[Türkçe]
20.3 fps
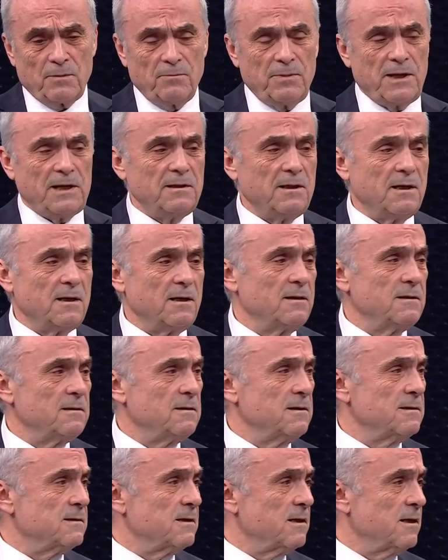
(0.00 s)
Ben de
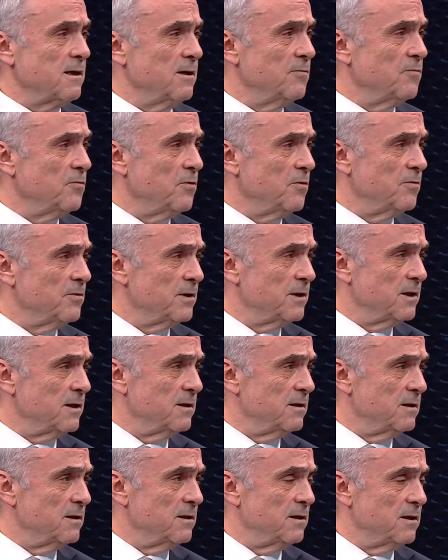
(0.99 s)
Galatasaray'ı
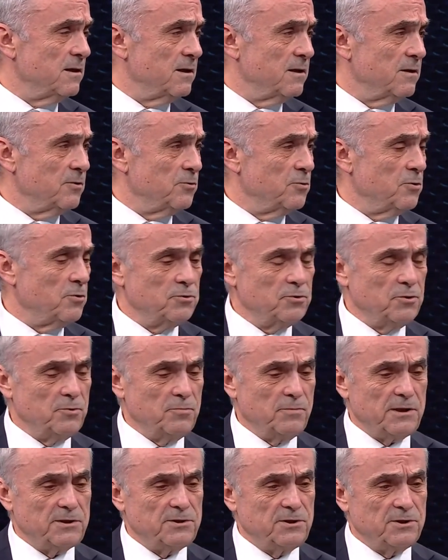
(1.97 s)
favori e,
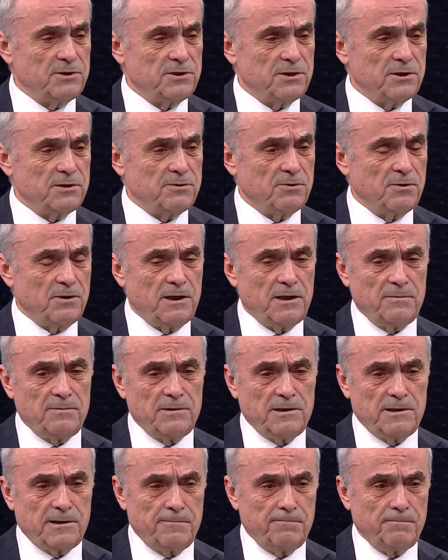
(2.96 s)
gördüğümü açıkça
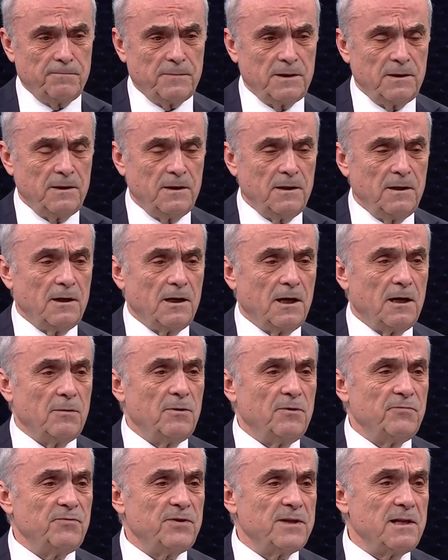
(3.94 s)
söyleyebilirim.
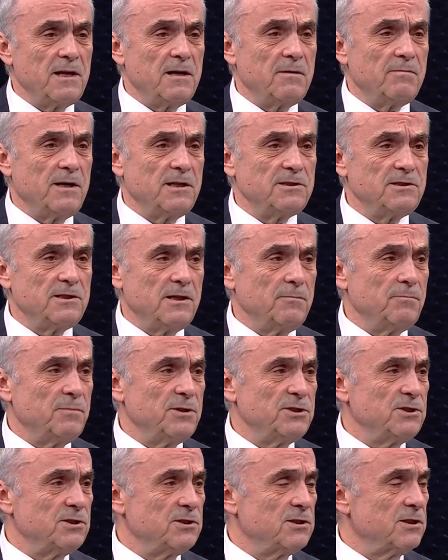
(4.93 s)
Ama
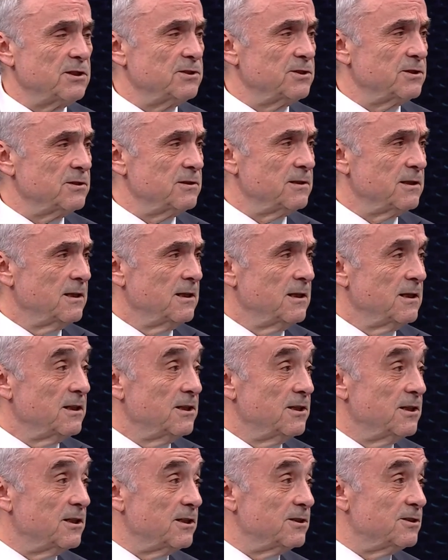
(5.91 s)
Fenerbahçe'nin Beşiktaş'ın
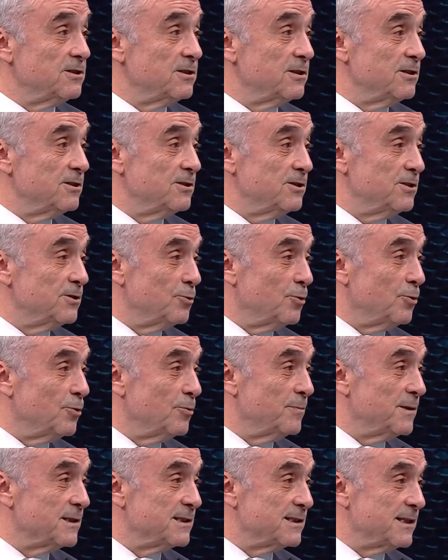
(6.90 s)
yarışın içinde
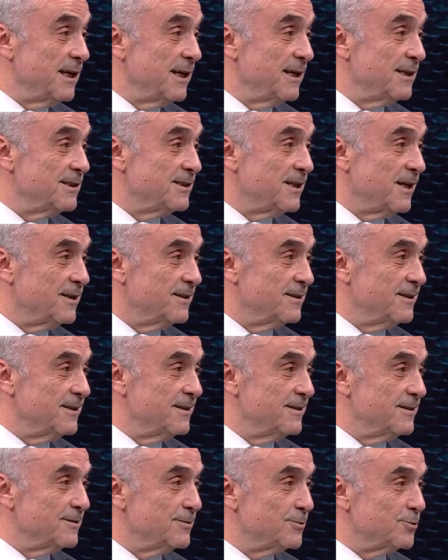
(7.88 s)
olması
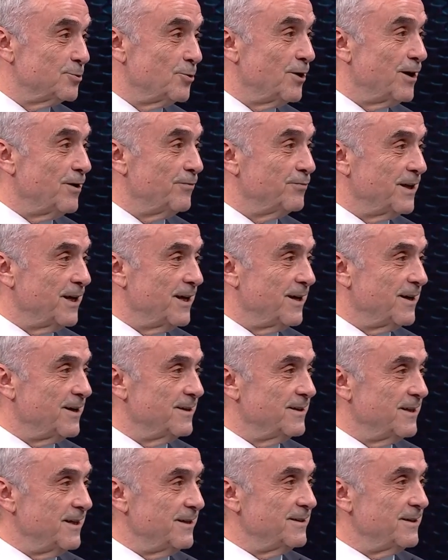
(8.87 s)
heyecanı son haftaya
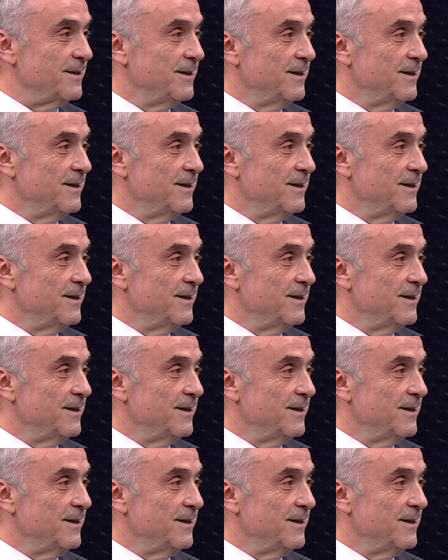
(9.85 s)
kadar